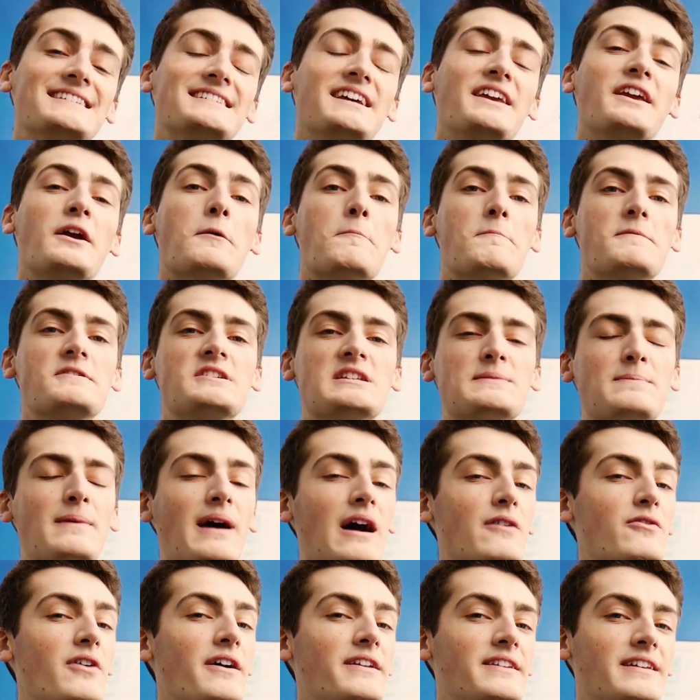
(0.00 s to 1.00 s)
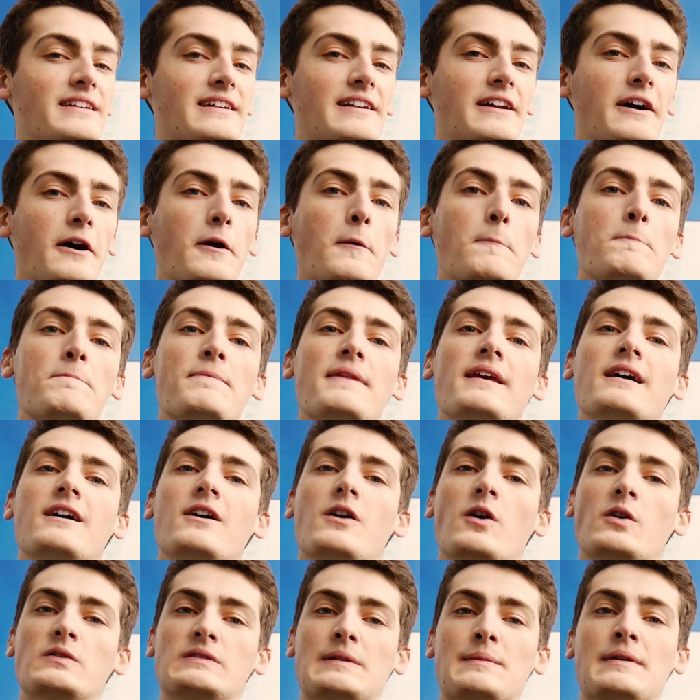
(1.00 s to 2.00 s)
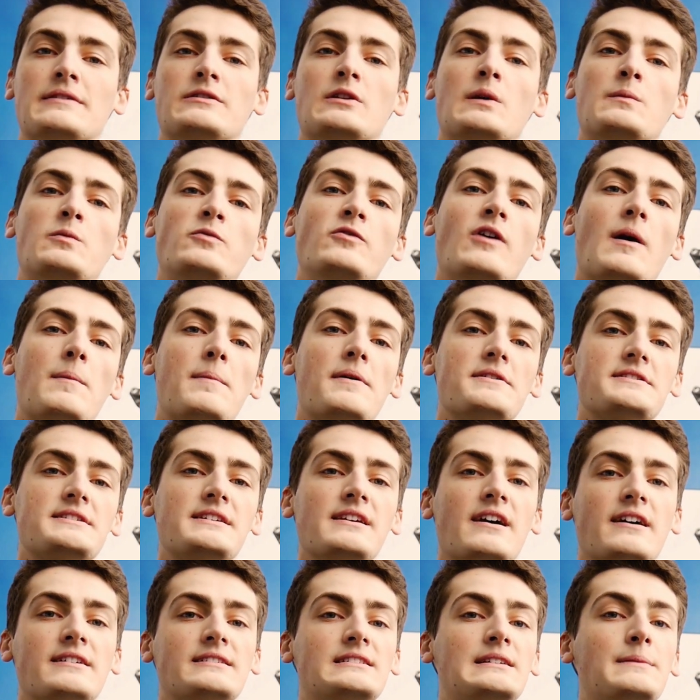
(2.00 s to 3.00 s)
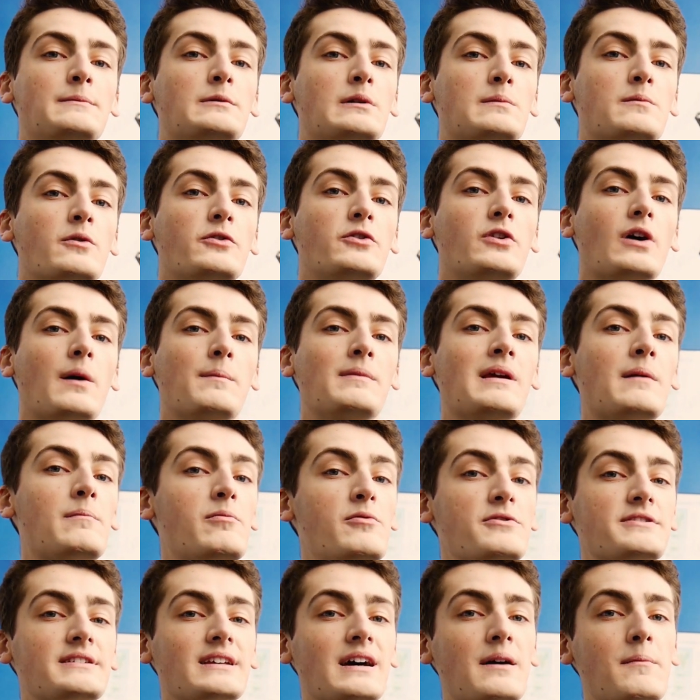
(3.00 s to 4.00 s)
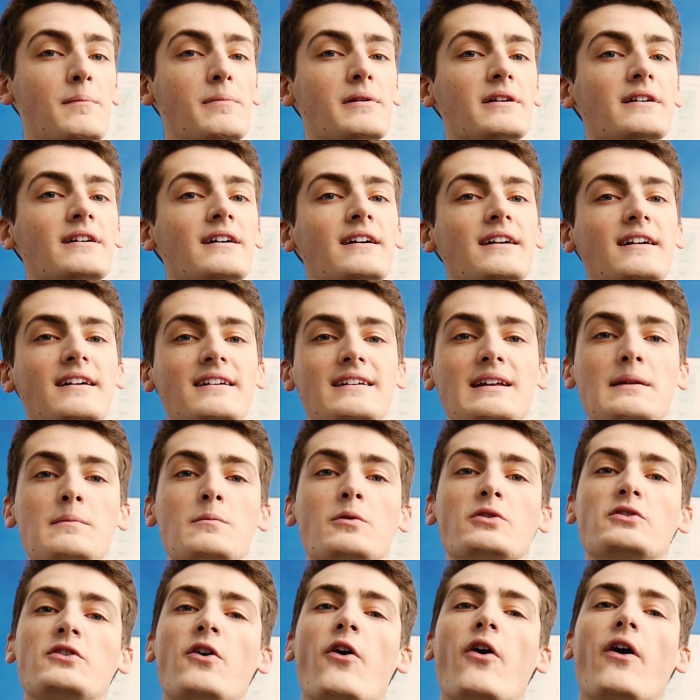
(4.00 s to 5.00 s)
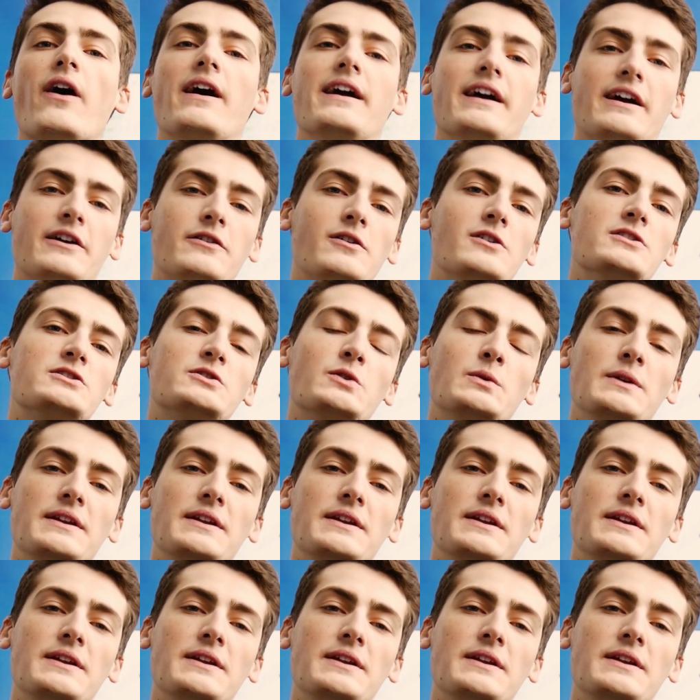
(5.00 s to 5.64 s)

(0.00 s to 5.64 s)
Et eh, ça y est, j'espère avoir été clair. On va maintenant pouvoir passer à un type de moteur bien plus simple, les moteurs à ergols